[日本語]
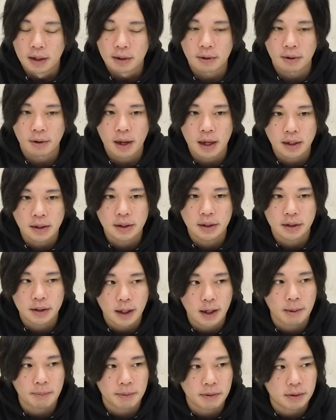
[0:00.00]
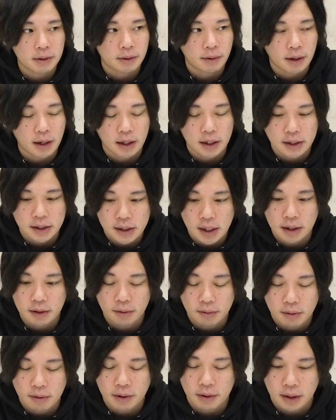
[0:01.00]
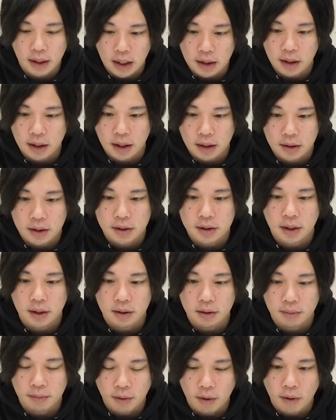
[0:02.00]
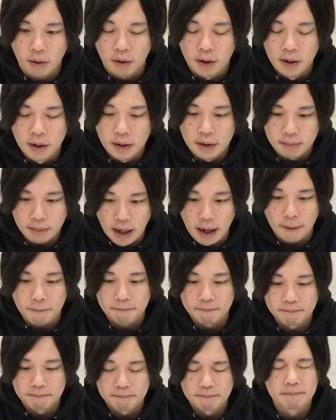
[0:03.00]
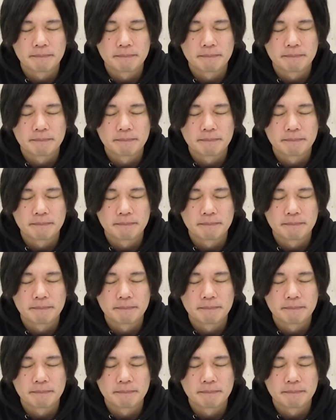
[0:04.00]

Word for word: この貫通タイプっていうのは欠かせないところにはなってたんですけれども、まあ、